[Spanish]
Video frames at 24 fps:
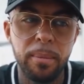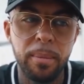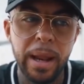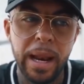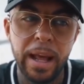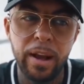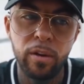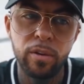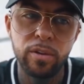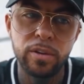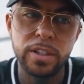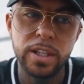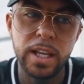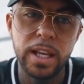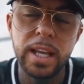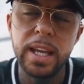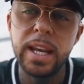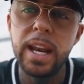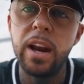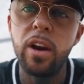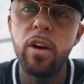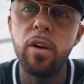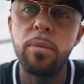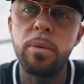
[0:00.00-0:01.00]
Para
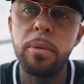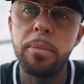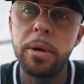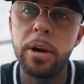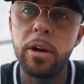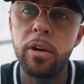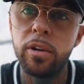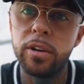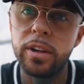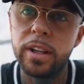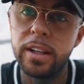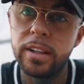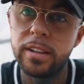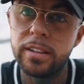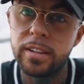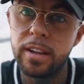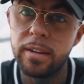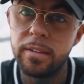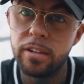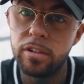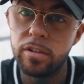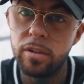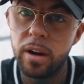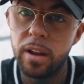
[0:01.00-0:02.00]
conseguir algo primero lo tienes
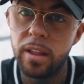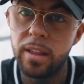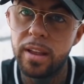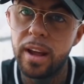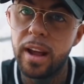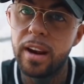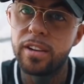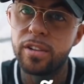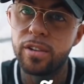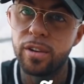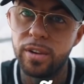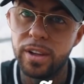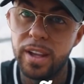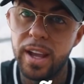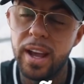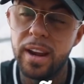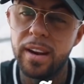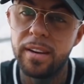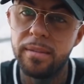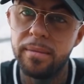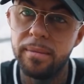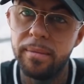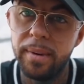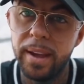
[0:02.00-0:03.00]
que visualizar, soñar,
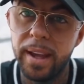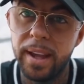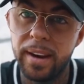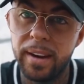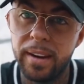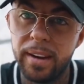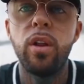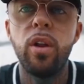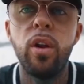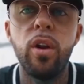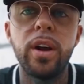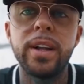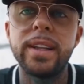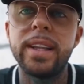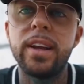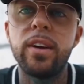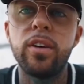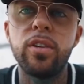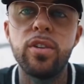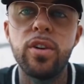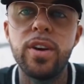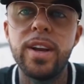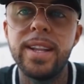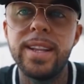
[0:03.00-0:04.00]
ver. Todo lo que
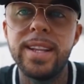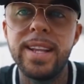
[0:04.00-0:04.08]
tengo yo hoy en